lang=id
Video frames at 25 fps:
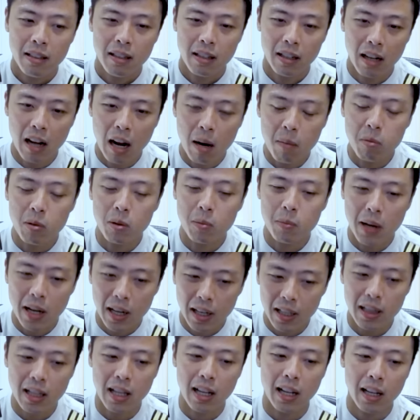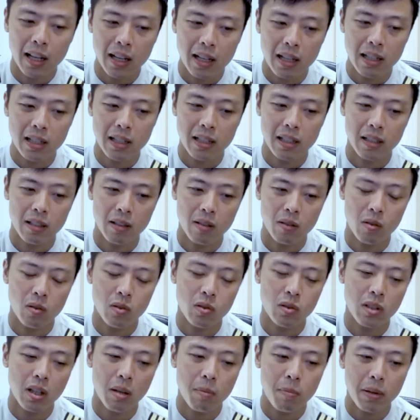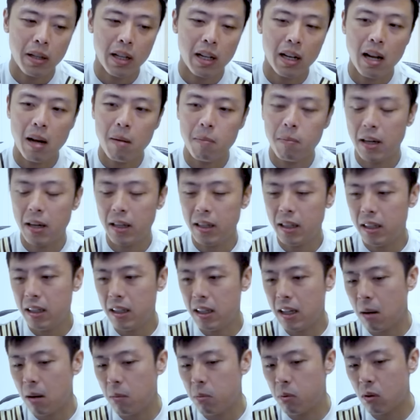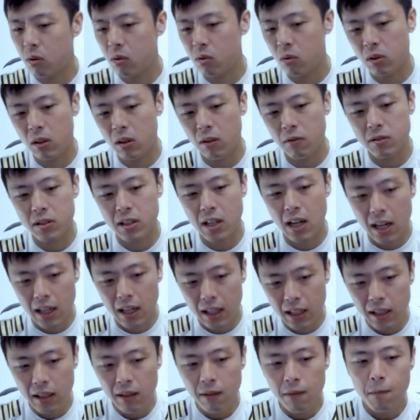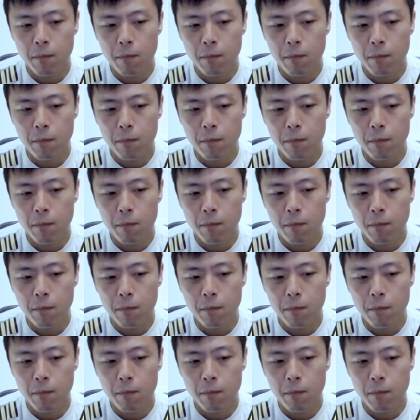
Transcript: gabut banget lah ya terus saya pikir ngapain ini nggak produktif sekali